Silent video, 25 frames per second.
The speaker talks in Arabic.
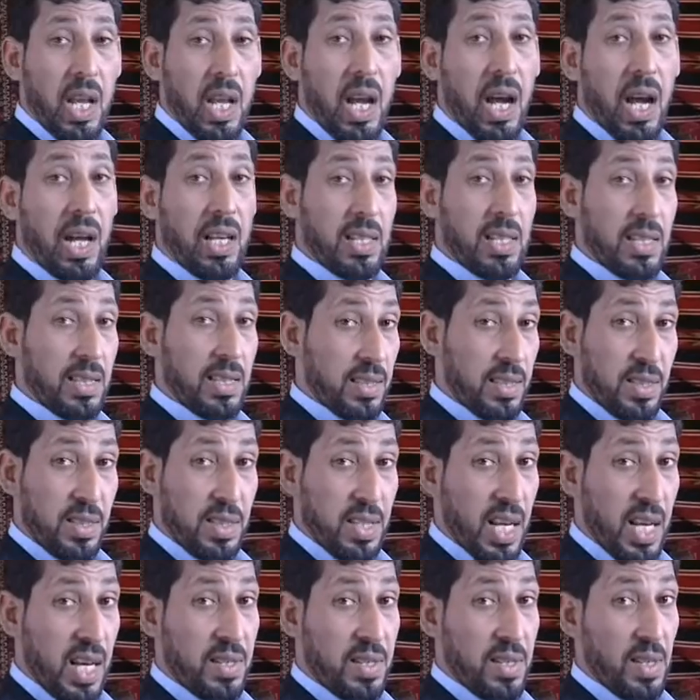على
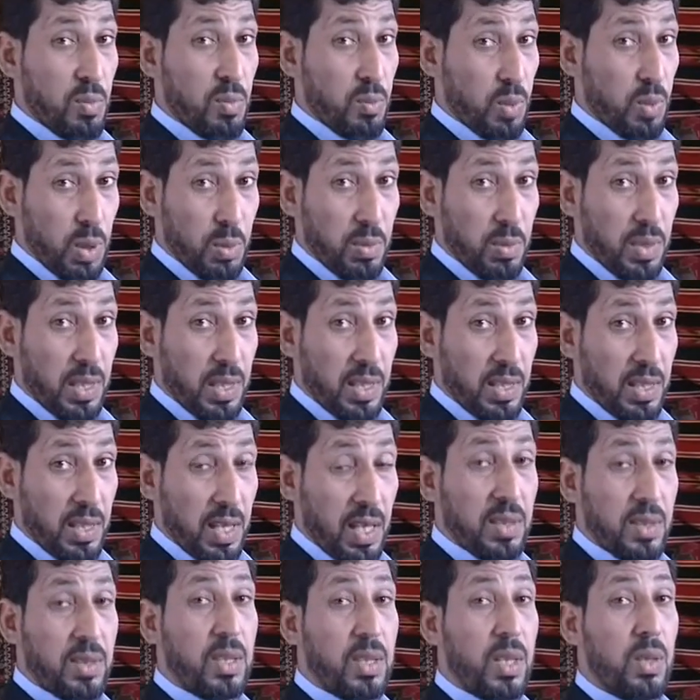الإنسان المؤمن
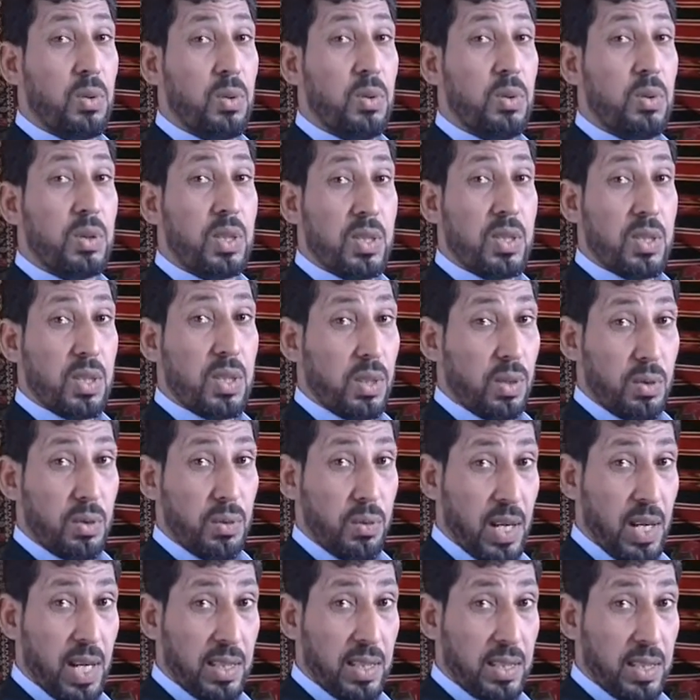أن تكون
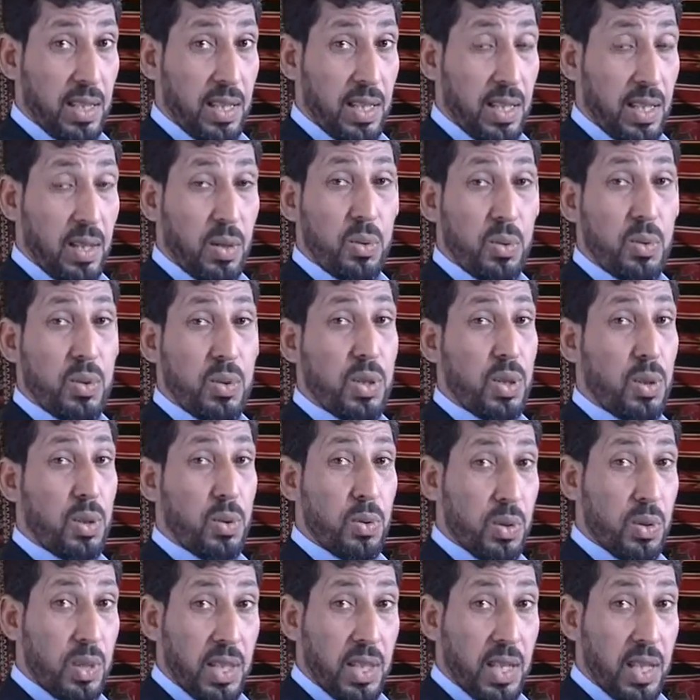تصرفاته
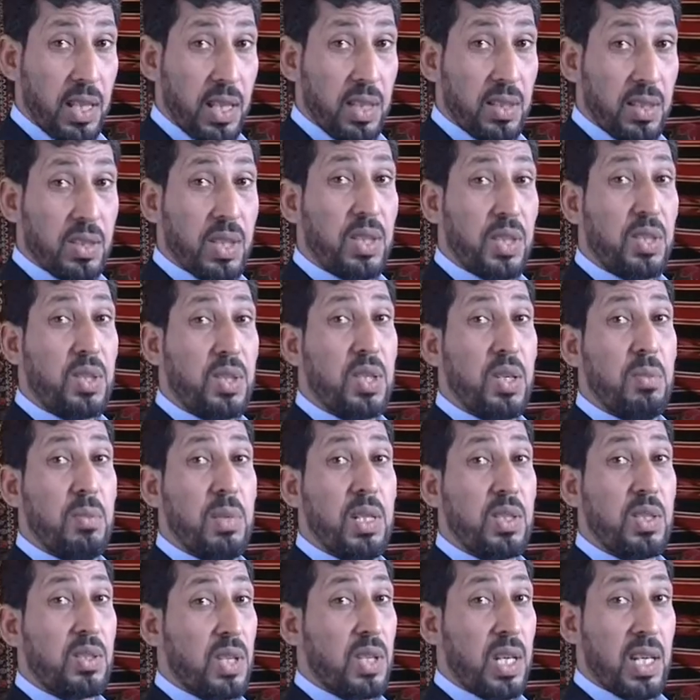وسلوكه ترجمة
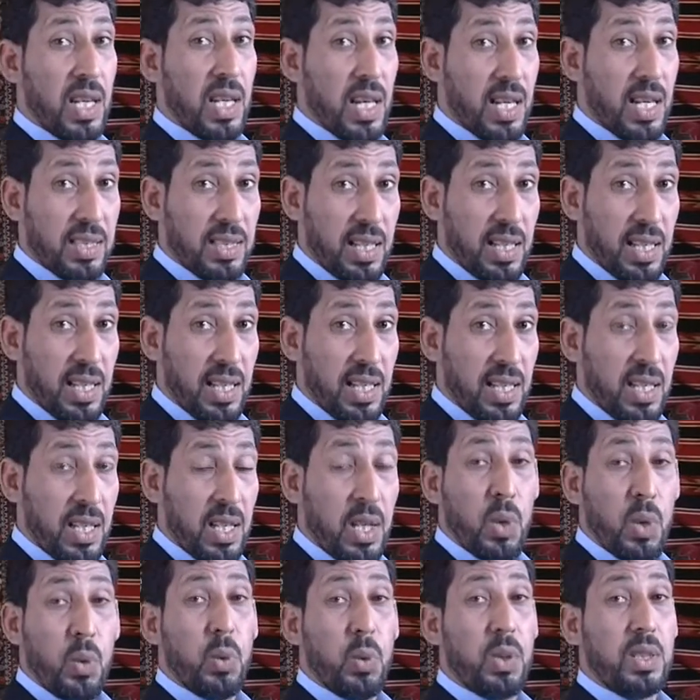لصلاته
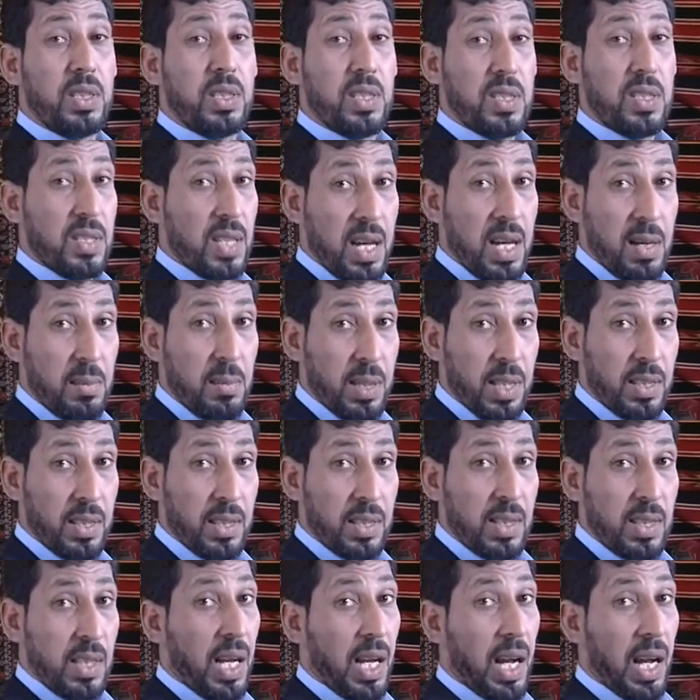والتزامه
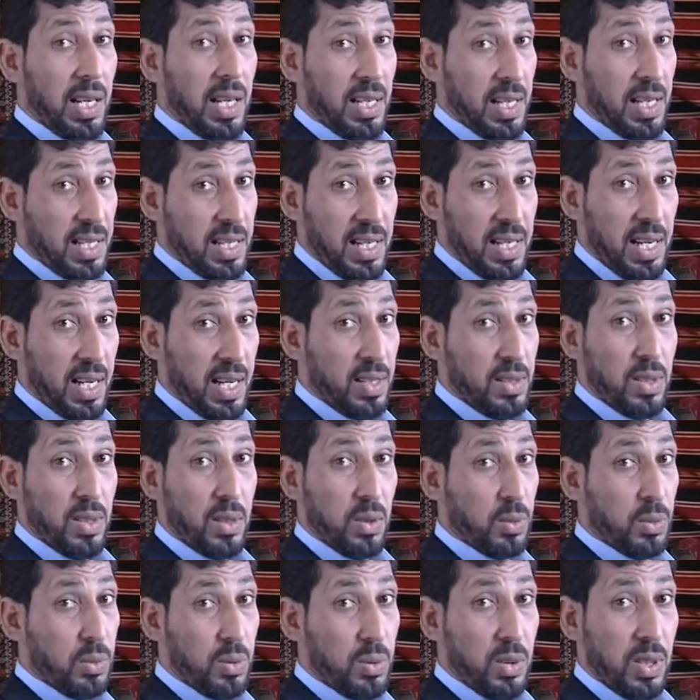عليه أن
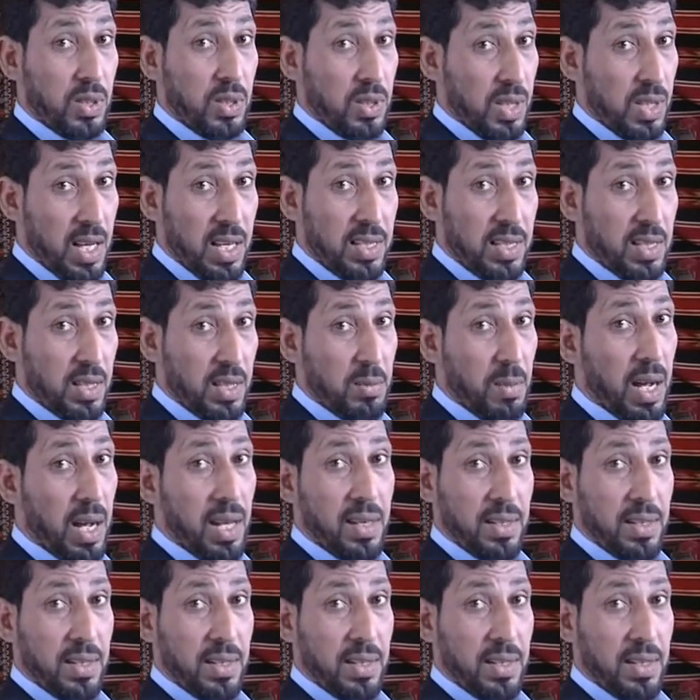يكون صادق مع